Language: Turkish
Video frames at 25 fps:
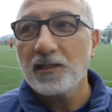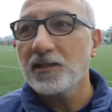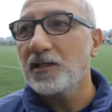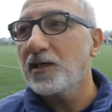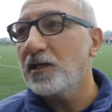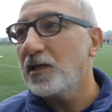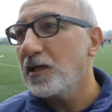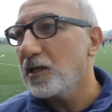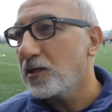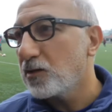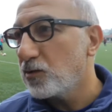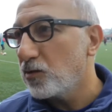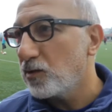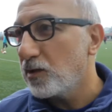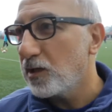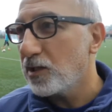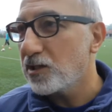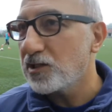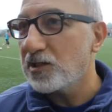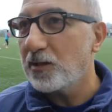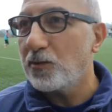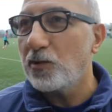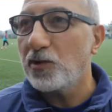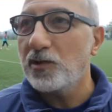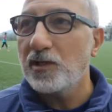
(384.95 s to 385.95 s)
Gerek dün
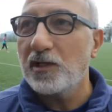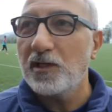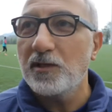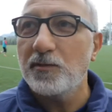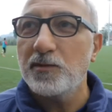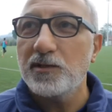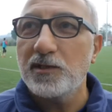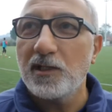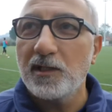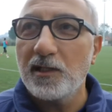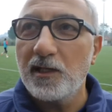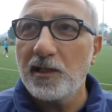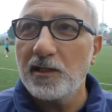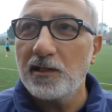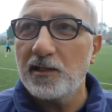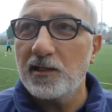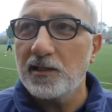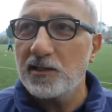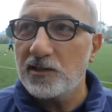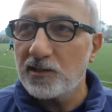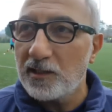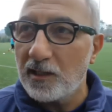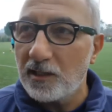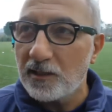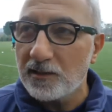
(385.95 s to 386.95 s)
akşam otelimize geldiler,
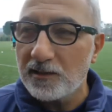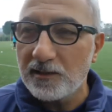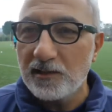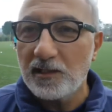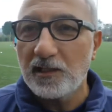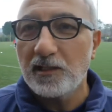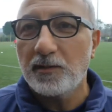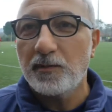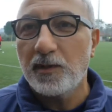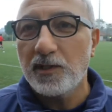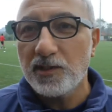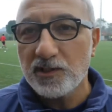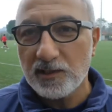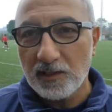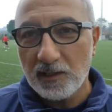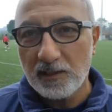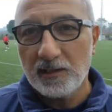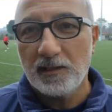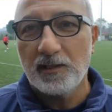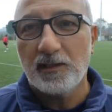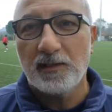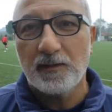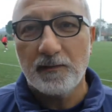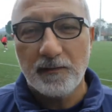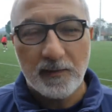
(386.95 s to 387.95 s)
ziyaret eder
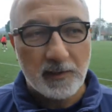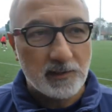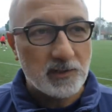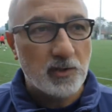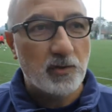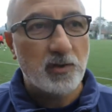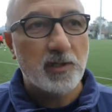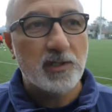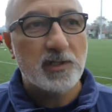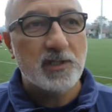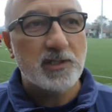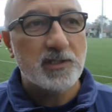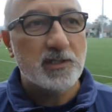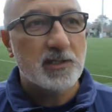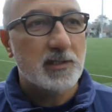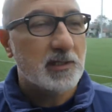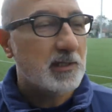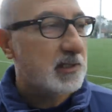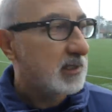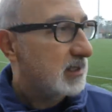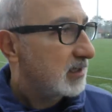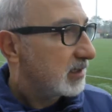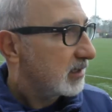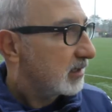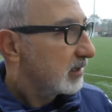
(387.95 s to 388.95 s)
başkanlara,
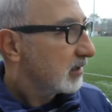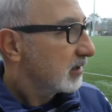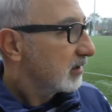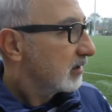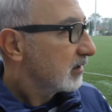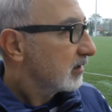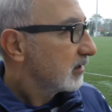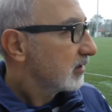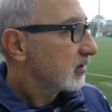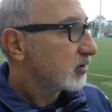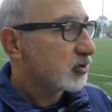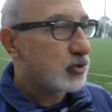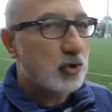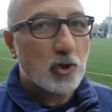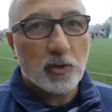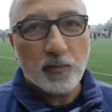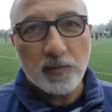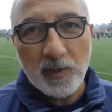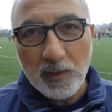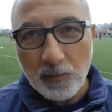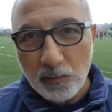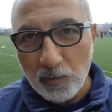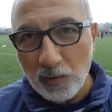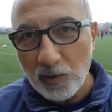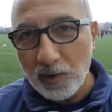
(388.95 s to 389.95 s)
yöneticileri. Çok
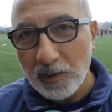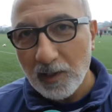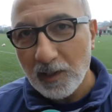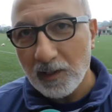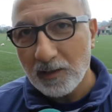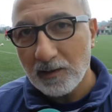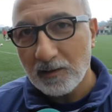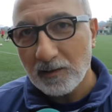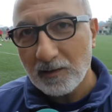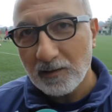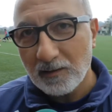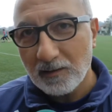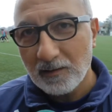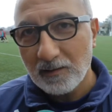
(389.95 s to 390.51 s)
memnun kaldık.